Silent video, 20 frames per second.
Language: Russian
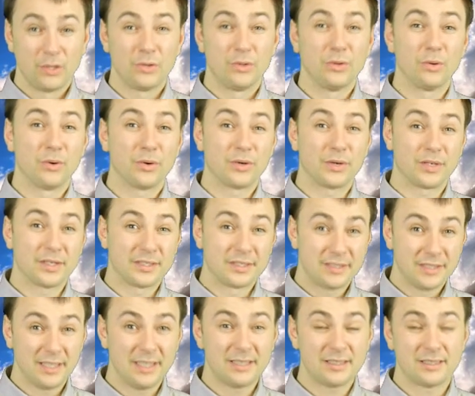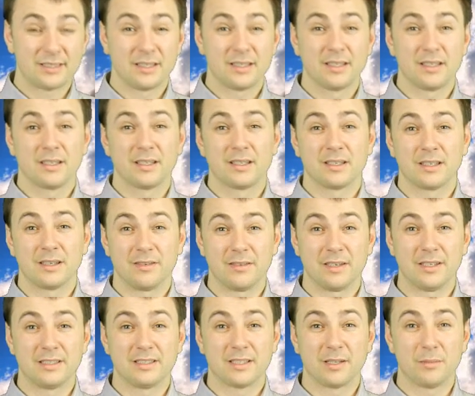Но здесь
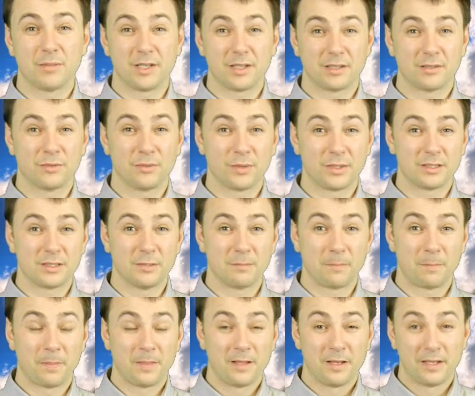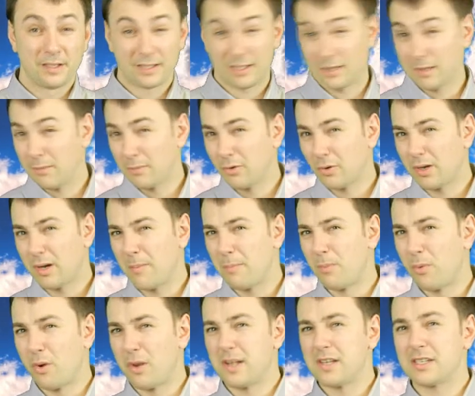говорится, миротворцем, это намного
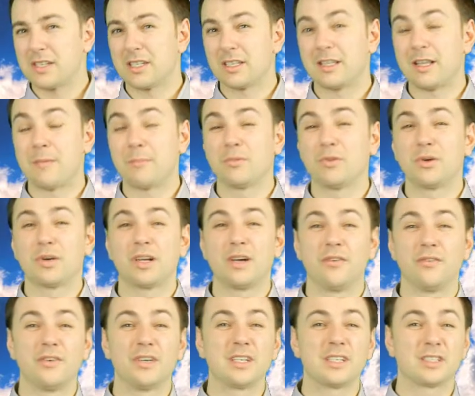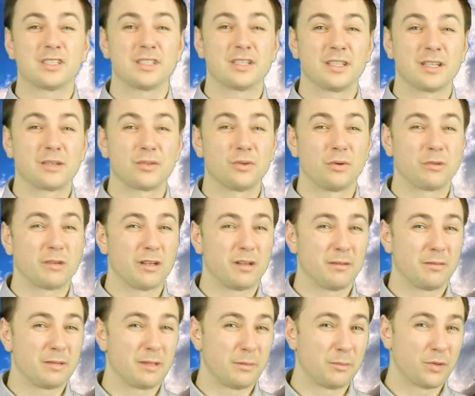больше, намного выше,
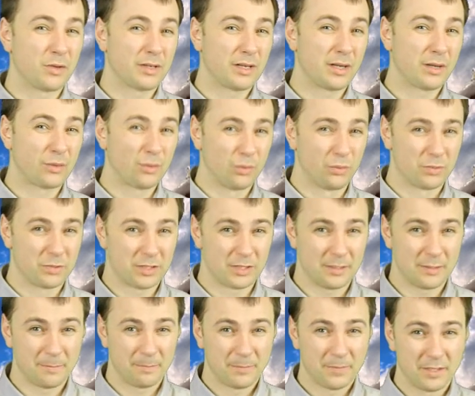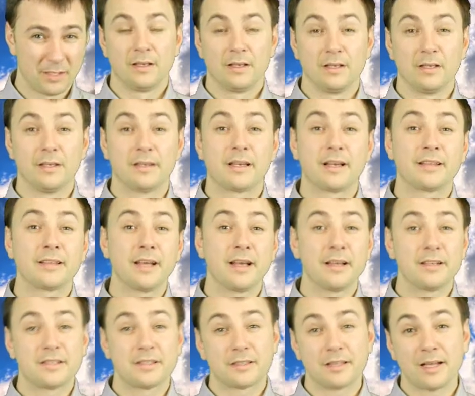намного, намного глубже. И когда
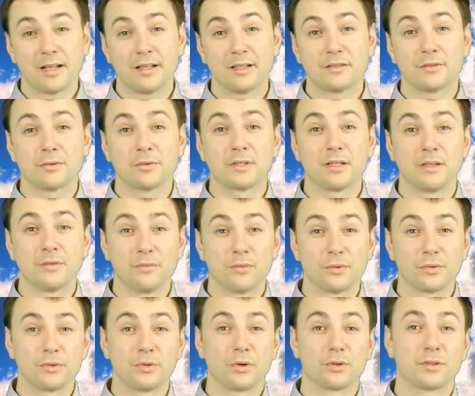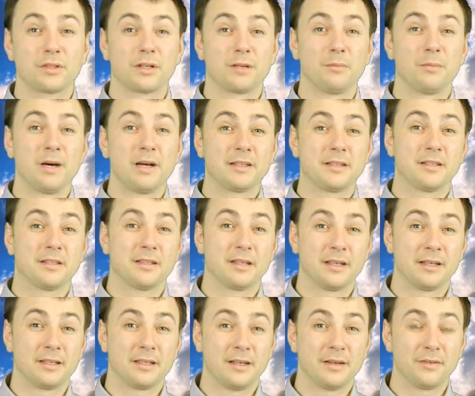я читал эту главу доктора
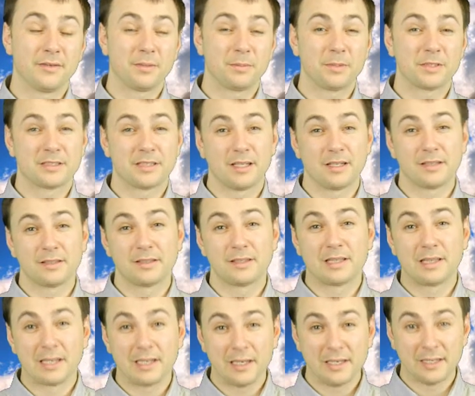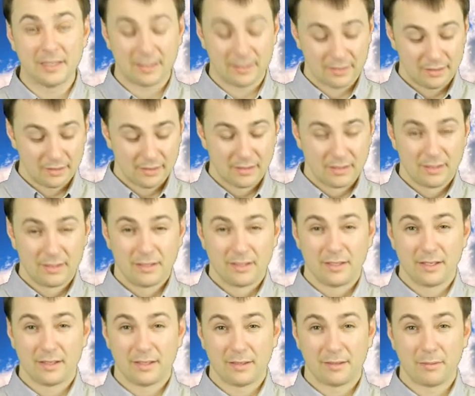Мартина, я выписал три
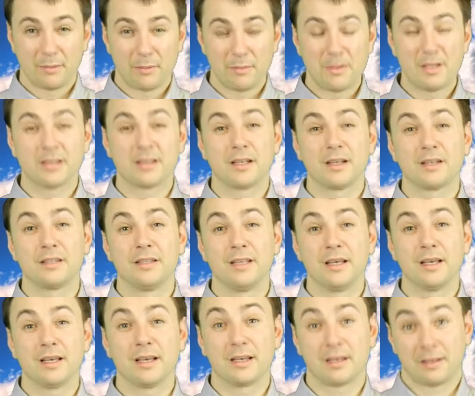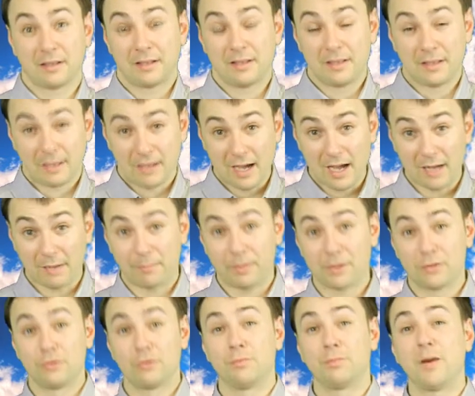э, момента, где и как
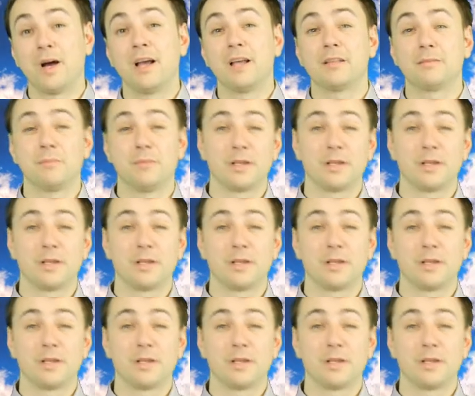поступает